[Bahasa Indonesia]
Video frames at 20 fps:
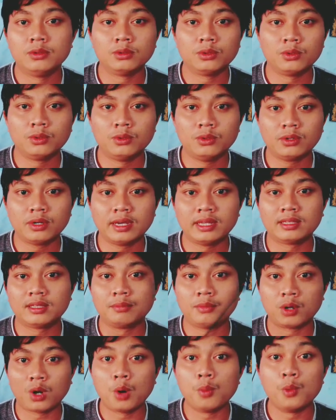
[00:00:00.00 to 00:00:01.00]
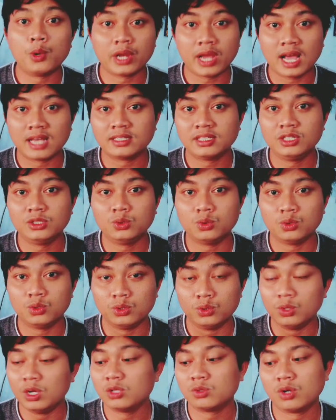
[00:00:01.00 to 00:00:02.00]
untuk kita
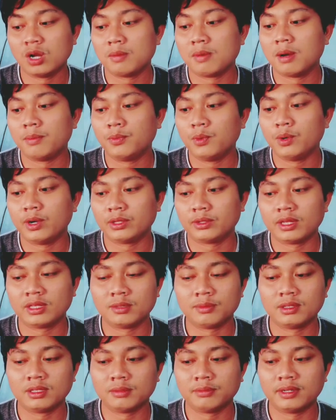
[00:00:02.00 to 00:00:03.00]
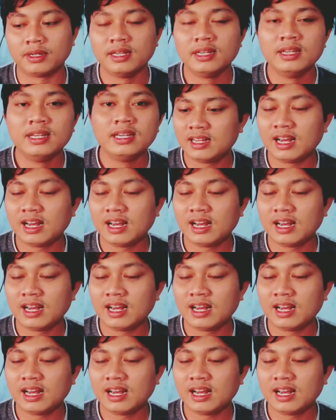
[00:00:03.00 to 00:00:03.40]
berkomunikasi juga sudah mampu gitu ya teman-teman.